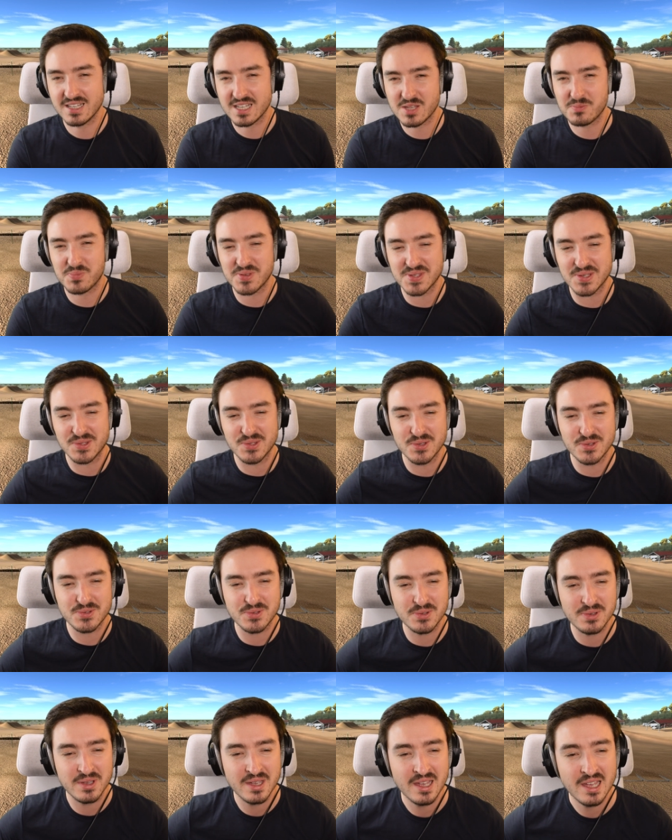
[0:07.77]
d'épisodes
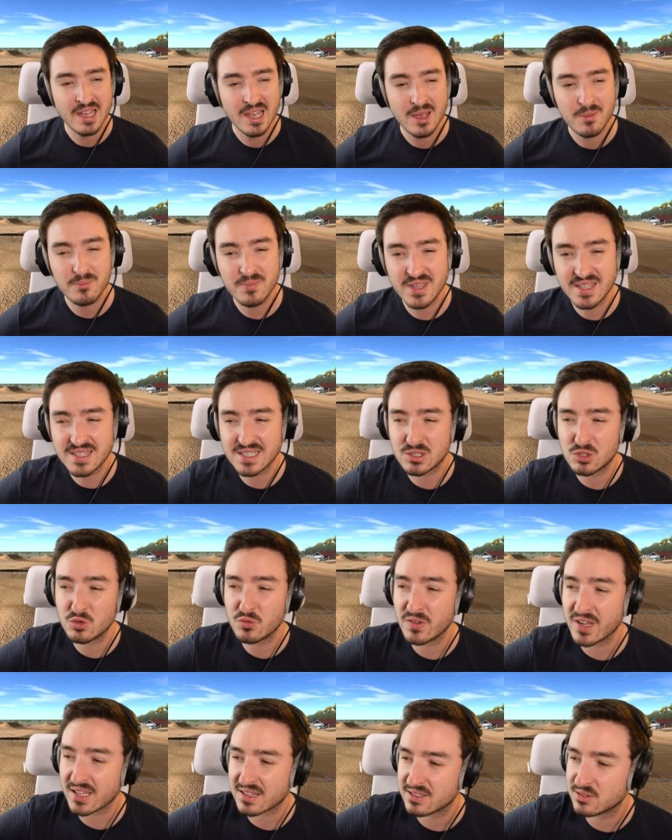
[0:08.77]
dessus, mais
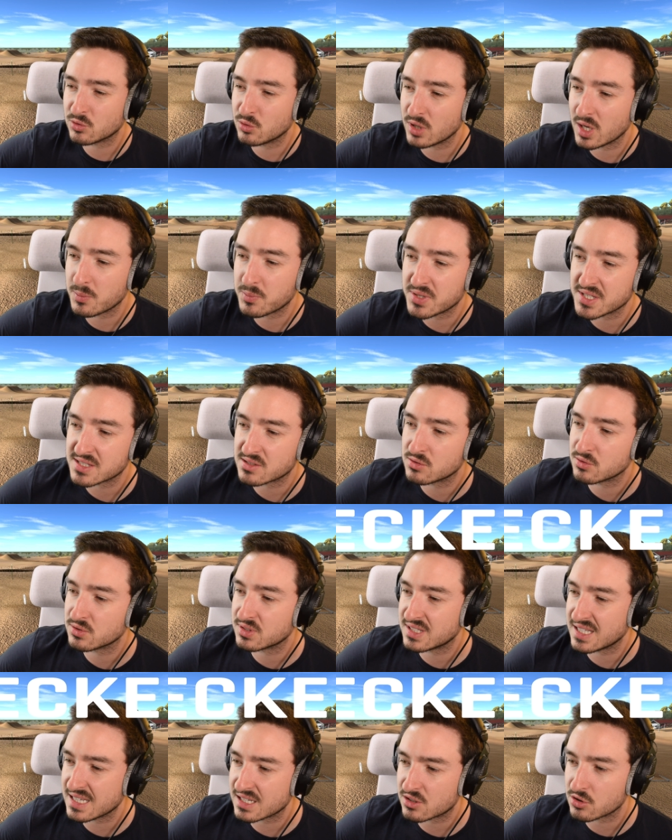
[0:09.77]
découverte de la piste de
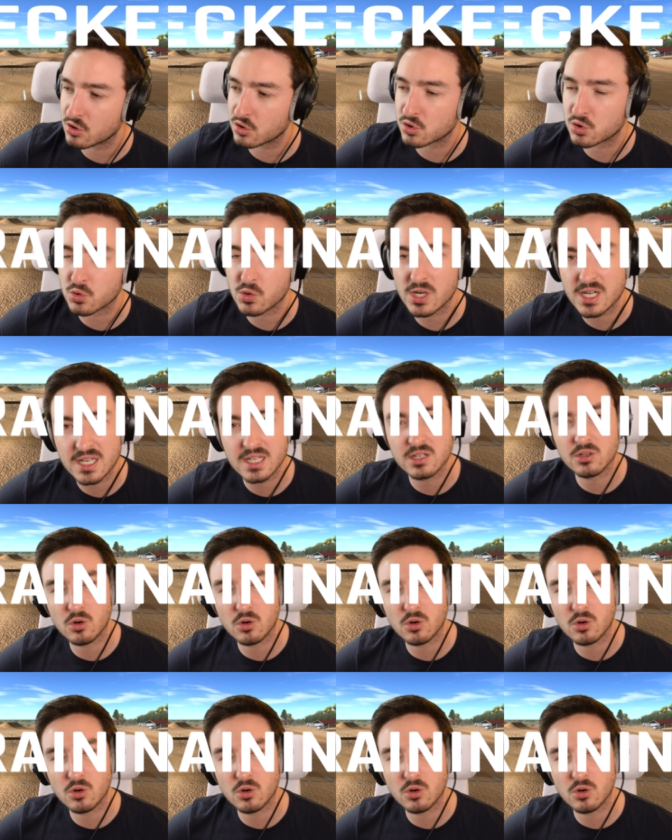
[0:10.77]
Decker Trailing